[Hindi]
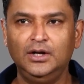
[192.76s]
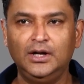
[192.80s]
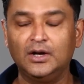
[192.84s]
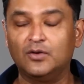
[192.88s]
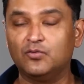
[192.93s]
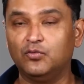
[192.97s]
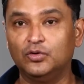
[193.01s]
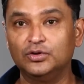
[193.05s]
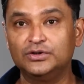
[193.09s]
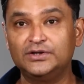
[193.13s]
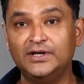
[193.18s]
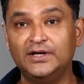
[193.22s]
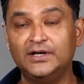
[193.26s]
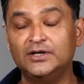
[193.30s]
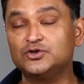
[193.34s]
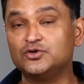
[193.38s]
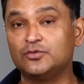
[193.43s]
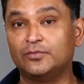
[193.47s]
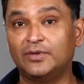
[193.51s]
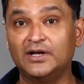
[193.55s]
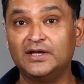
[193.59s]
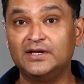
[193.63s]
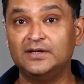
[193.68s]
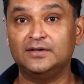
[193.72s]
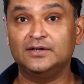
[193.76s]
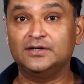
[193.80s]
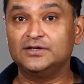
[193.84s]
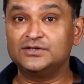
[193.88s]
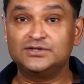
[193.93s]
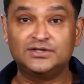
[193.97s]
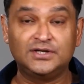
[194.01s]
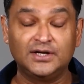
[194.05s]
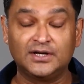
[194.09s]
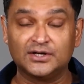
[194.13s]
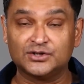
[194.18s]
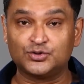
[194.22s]
एक वो होते हैं जो बड़े
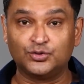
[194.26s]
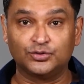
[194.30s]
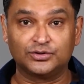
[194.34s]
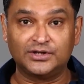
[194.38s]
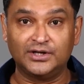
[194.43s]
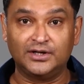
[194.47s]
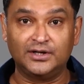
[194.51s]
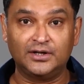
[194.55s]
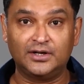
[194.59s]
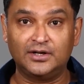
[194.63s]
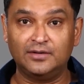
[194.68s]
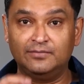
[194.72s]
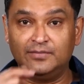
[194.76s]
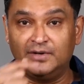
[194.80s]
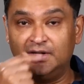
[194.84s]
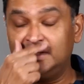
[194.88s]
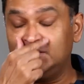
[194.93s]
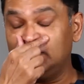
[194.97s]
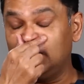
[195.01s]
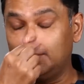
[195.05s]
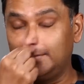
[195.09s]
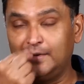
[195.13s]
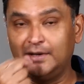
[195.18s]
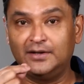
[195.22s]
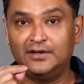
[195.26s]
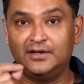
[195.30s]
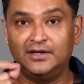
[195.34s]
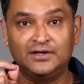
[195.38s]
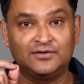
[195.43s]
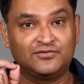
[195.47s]
सीरियस होते हैं कि भाई हमें